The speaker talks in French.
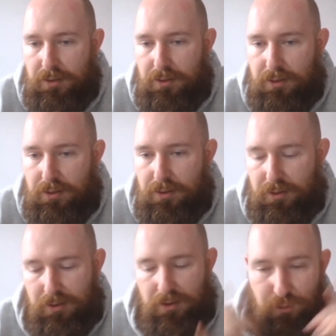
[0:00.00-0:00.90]
D'accord.
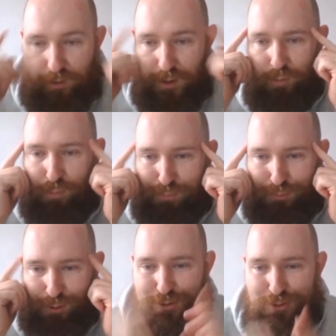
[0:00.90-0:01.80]
Et en fait, mon
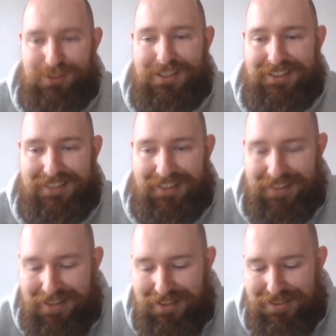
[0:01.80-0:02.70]
plan secret
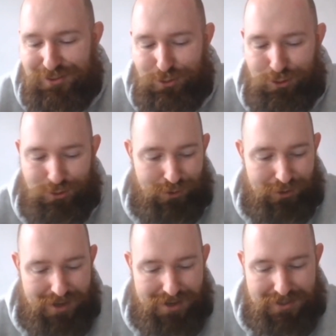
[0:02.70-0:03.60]
derrière, c'est justement
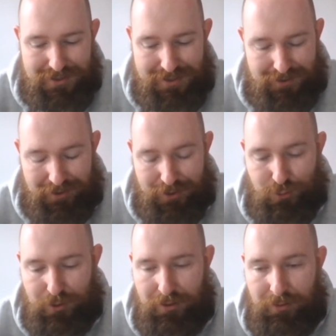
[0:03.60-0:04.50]
grâce à cette
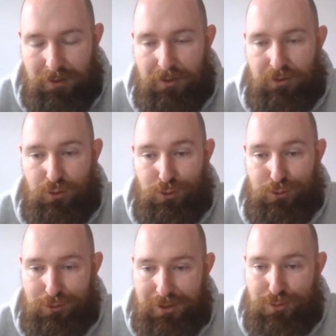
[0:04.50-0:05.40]
action-là de
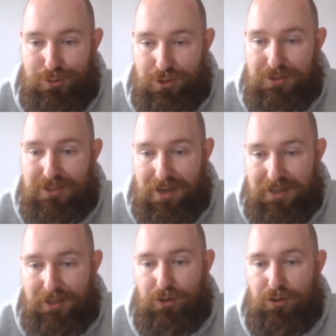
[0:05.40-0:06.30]
redonner du sens à
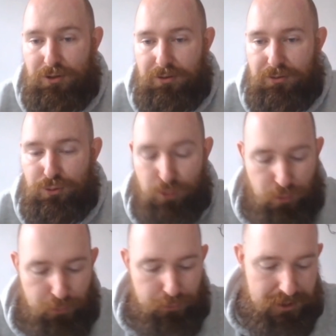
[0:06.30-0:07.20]
l'école. Du coup,
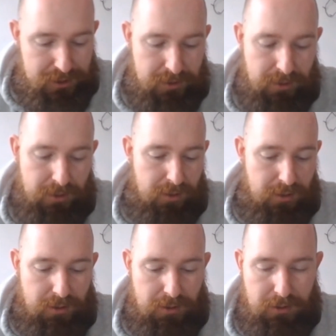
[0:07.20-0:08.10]
le petit
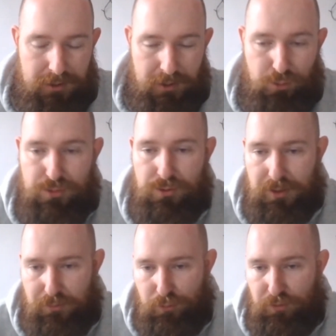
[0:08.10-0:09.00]
euh, qui a 12 ans
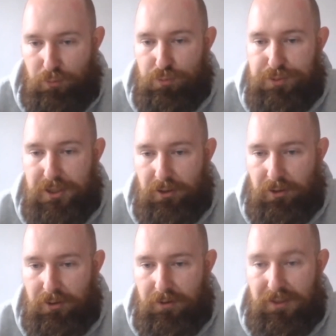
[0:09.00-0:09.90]
qui veut faire
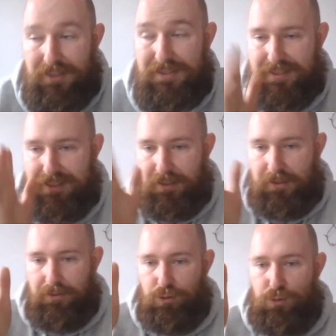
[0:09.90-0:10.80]
pompier, il
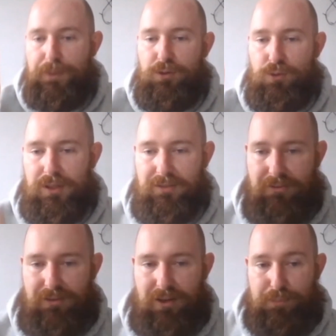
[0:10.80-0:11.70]
sait le parcours qu'il va
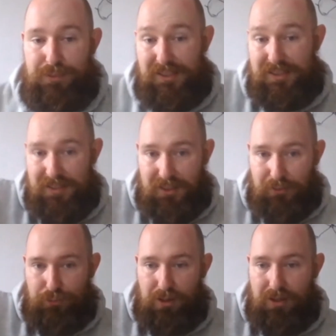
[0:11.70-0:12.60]
faire, puisqu'il sait qu'il
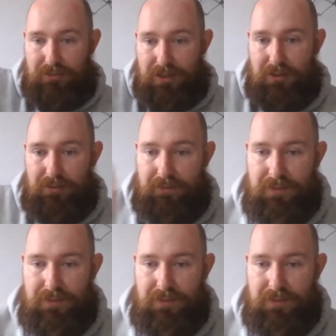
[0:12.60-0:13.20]
faut arriver là.